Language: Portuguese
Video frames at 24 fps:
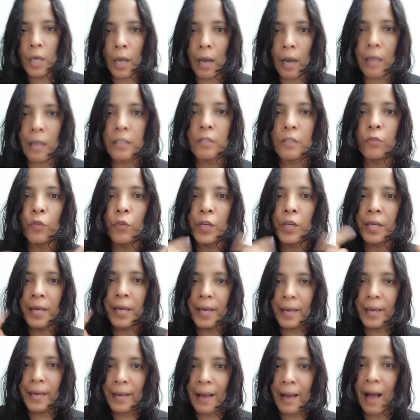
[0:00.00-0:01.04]
elas
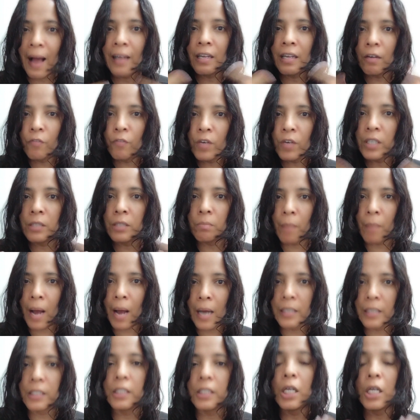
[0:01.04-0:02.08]
fiquem cada vez
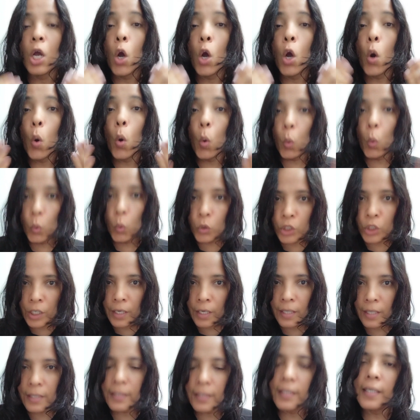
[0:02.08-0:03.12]
mais
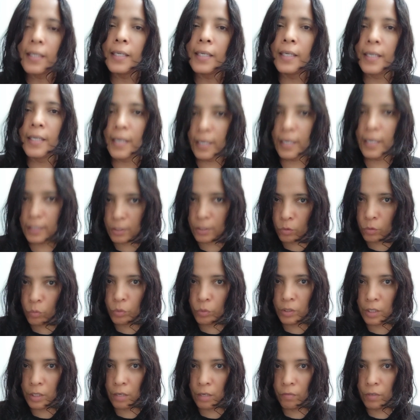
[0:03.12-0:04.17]
únicas e
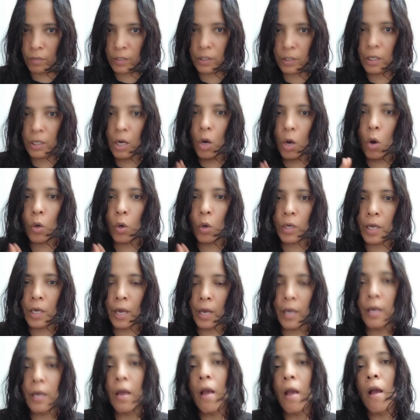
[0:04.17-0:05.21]
exclusivas,
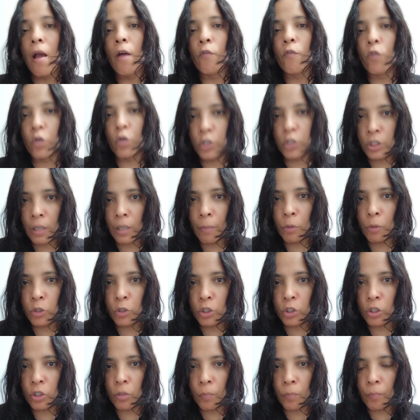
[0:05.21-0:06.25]
ok? Vou estar
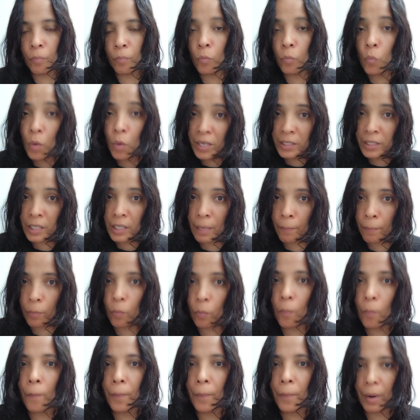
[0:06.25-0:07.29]
mostrando um
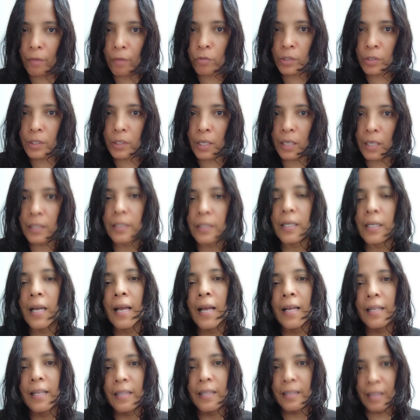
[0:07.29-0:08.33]
exemplo para vocês
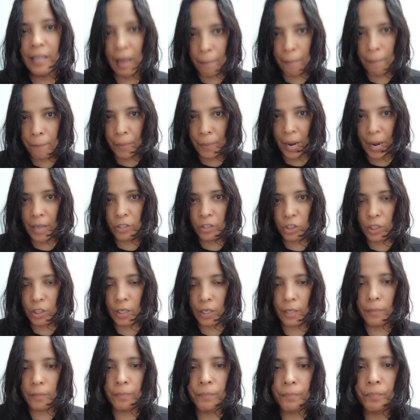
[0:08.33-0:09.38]
na
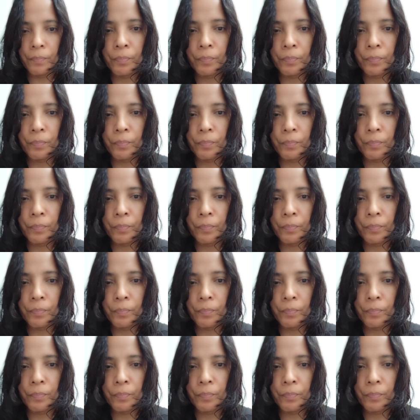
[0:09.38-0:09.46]
prática.